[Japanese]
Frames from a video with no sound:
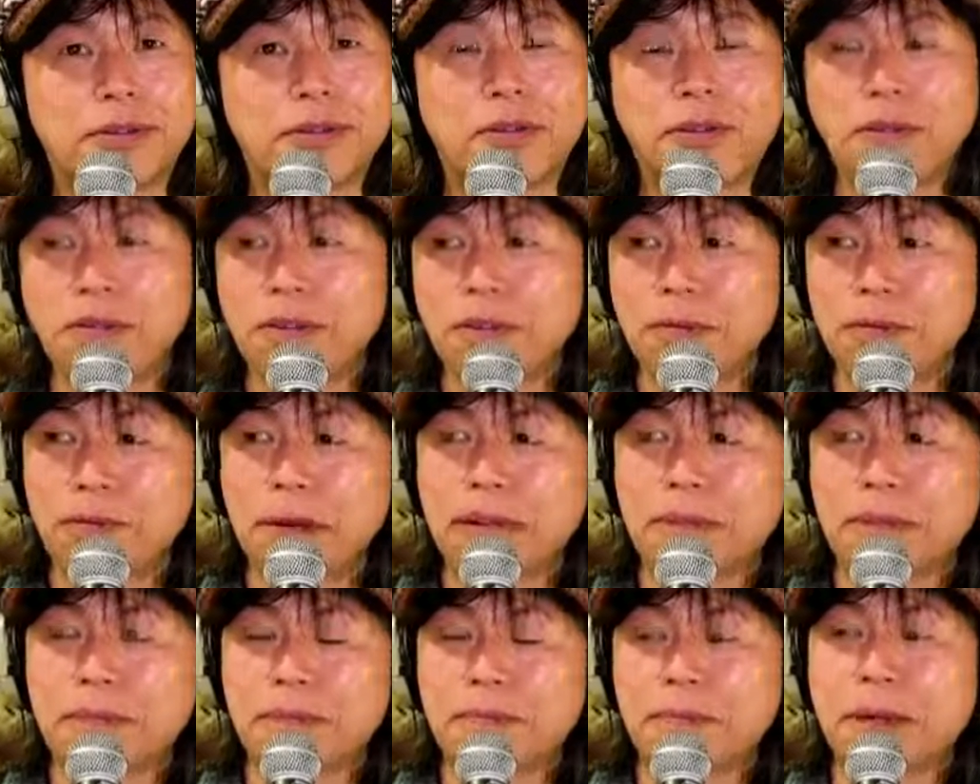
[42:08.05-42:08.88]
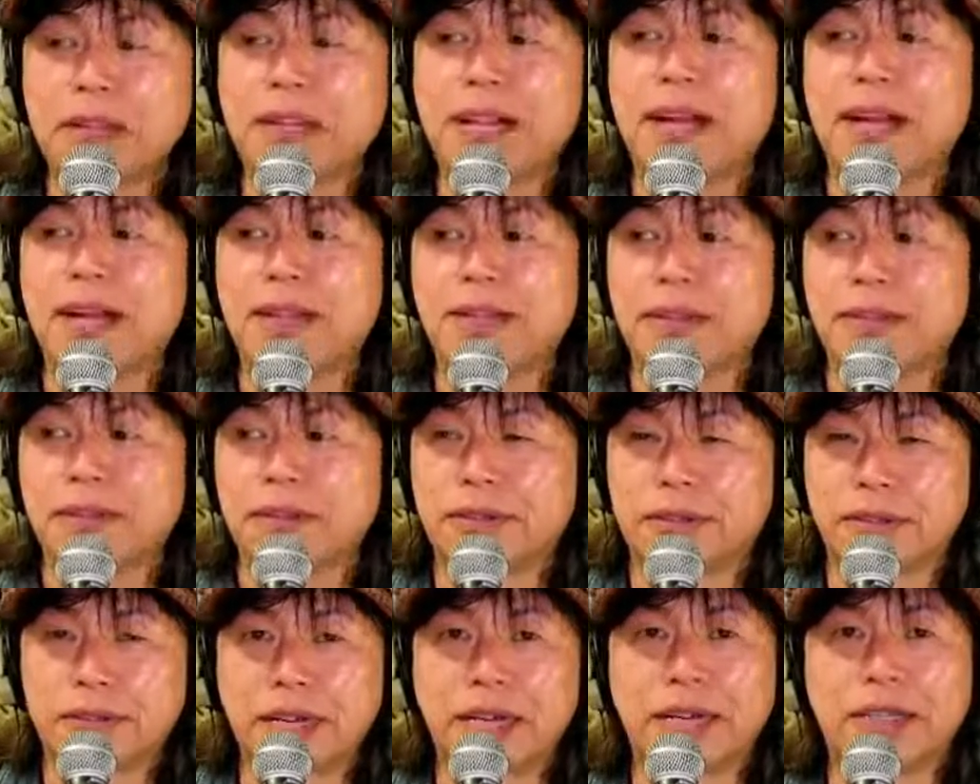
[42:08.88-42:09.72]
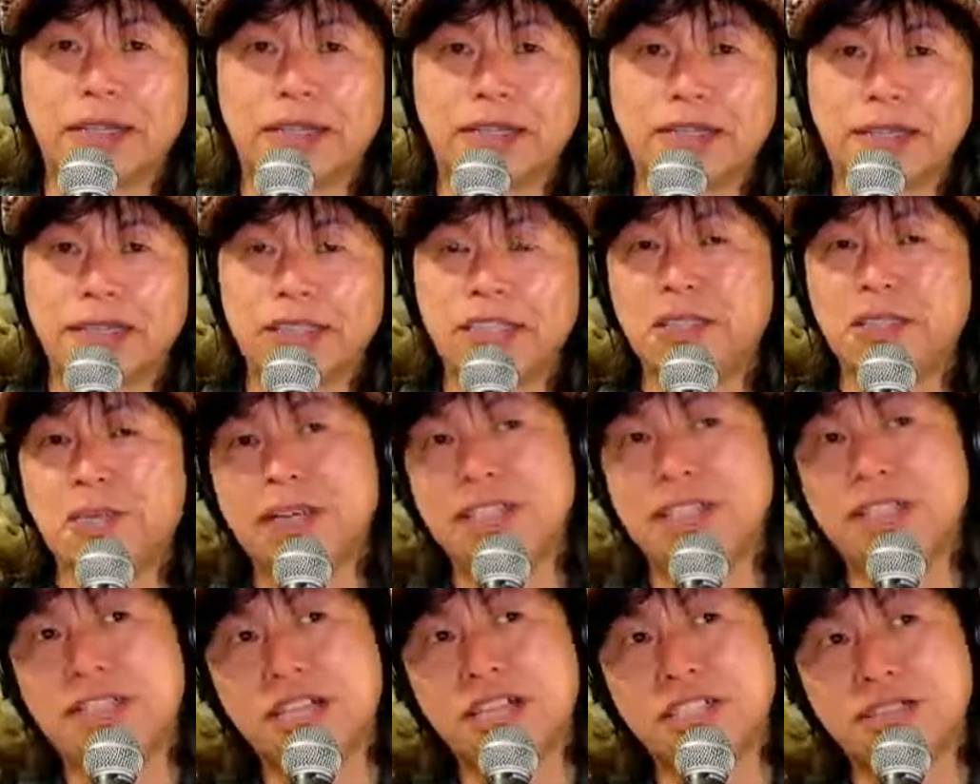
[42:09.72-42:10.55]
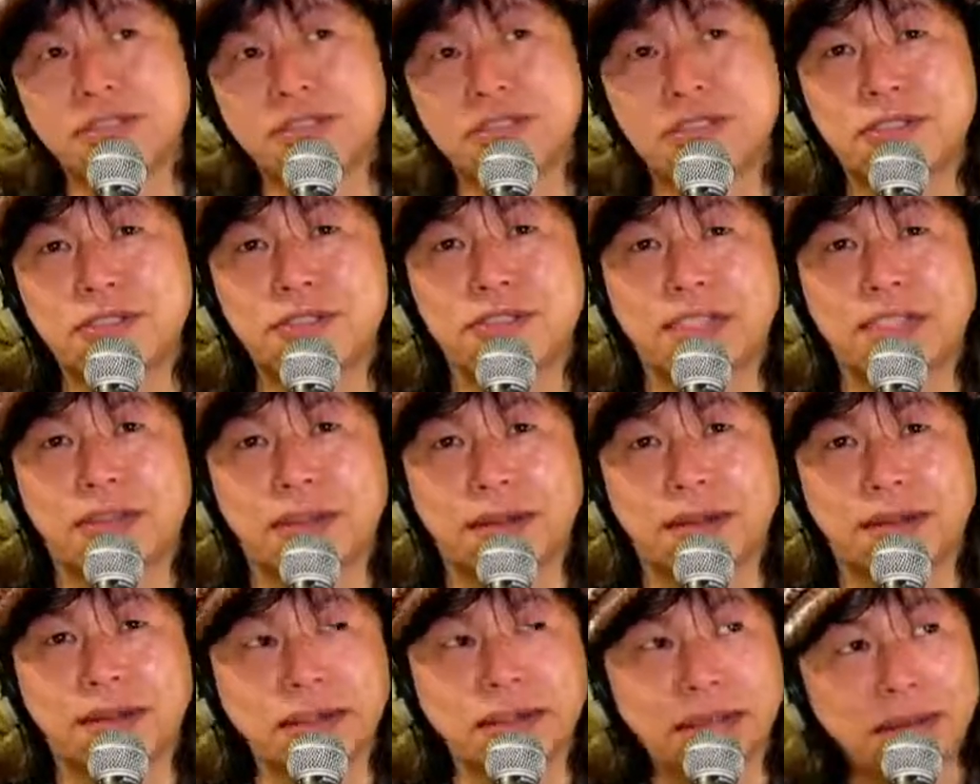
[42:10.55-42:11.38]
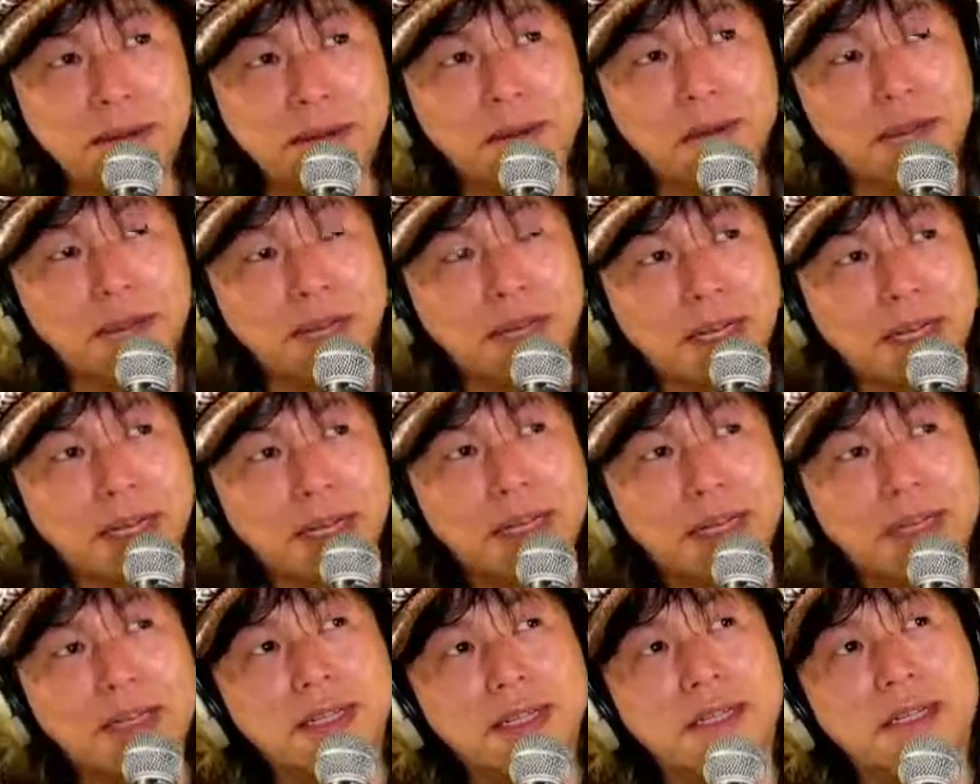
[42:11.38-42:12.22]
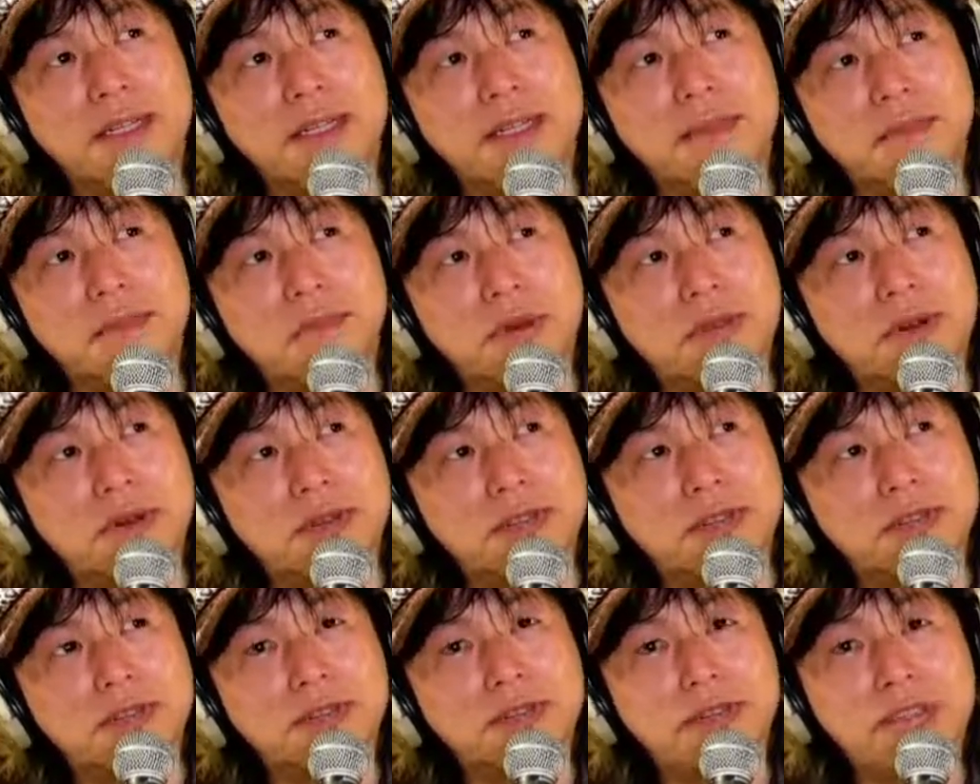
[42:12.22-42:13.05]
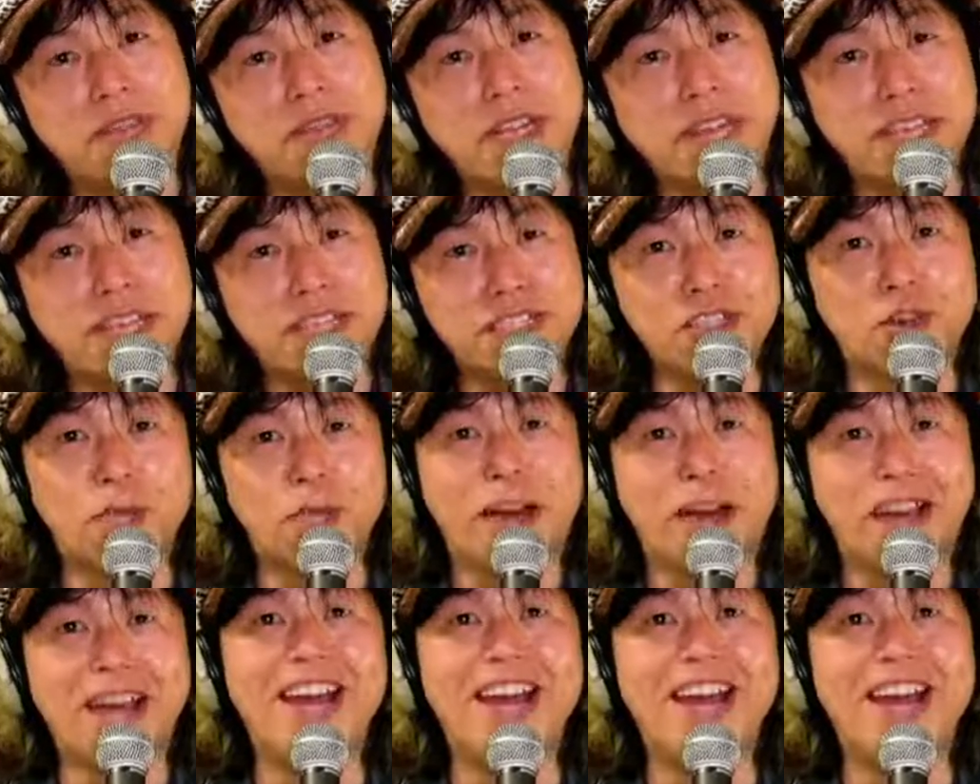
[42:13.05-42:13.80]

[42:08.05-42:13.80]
このパターンが一番最初に作ったんかな、僕が。もう10年以上前